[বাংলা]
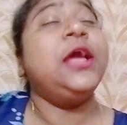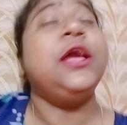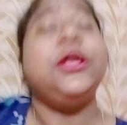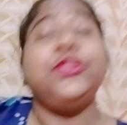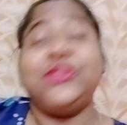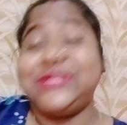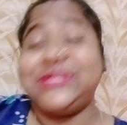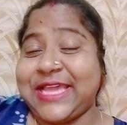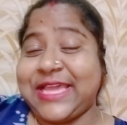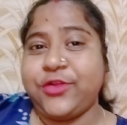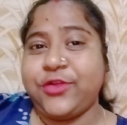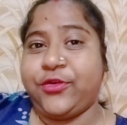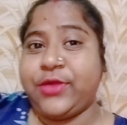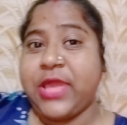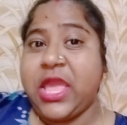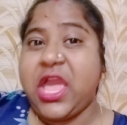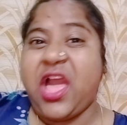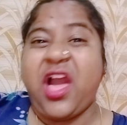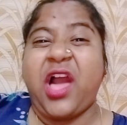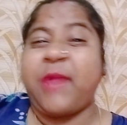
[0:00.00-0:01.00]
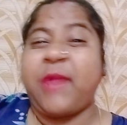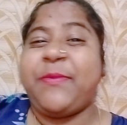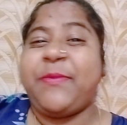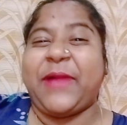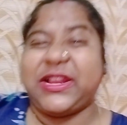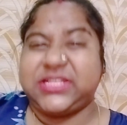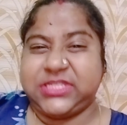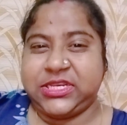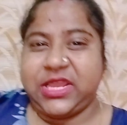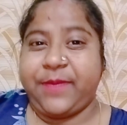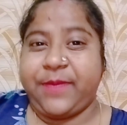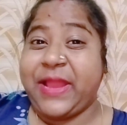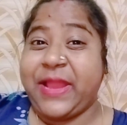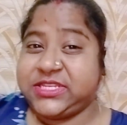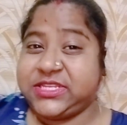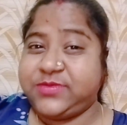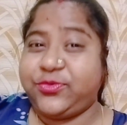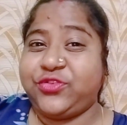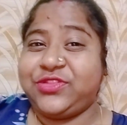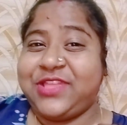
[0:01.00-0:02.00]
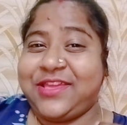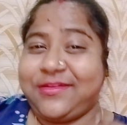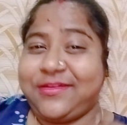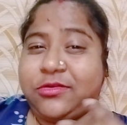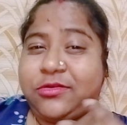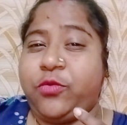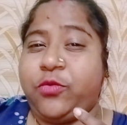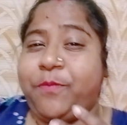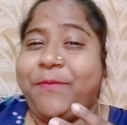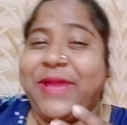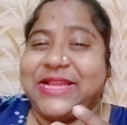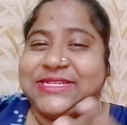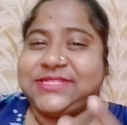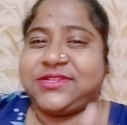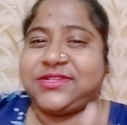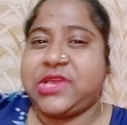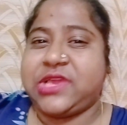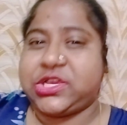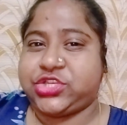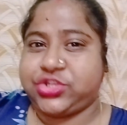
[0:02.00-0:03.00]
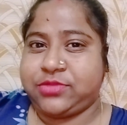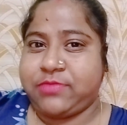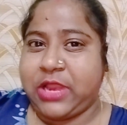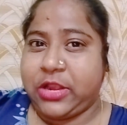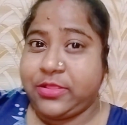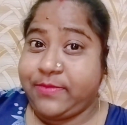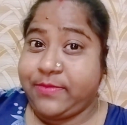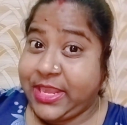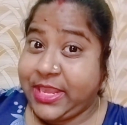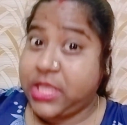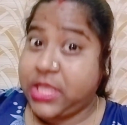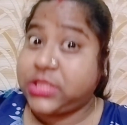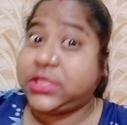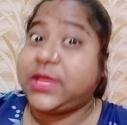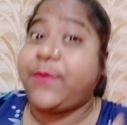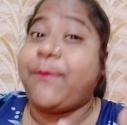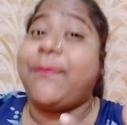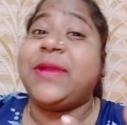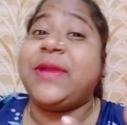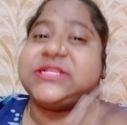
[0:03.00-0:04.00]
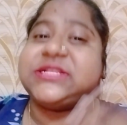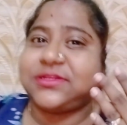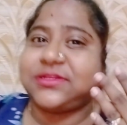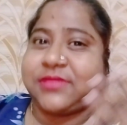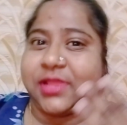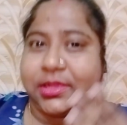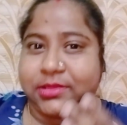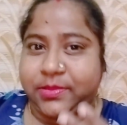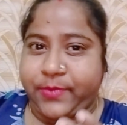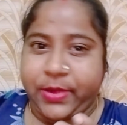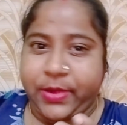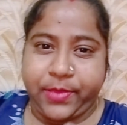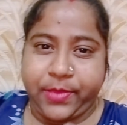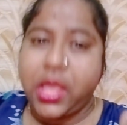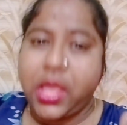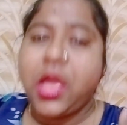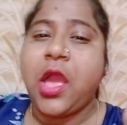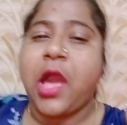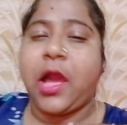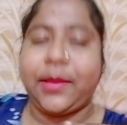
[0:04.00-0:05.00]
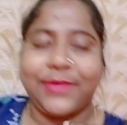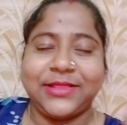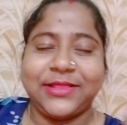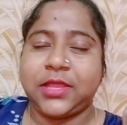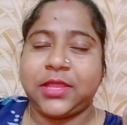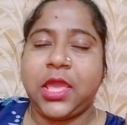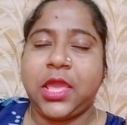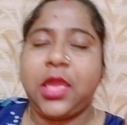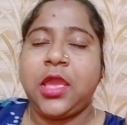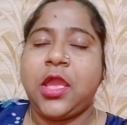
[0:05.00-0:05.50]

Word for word: তো যাই হোক আমি পারছি না প্যান্টি বৌদি খুব বেটার রিয়াকশন ভালো মানে এর থেকে বেটার দেখাতে পারবে আমার থেকে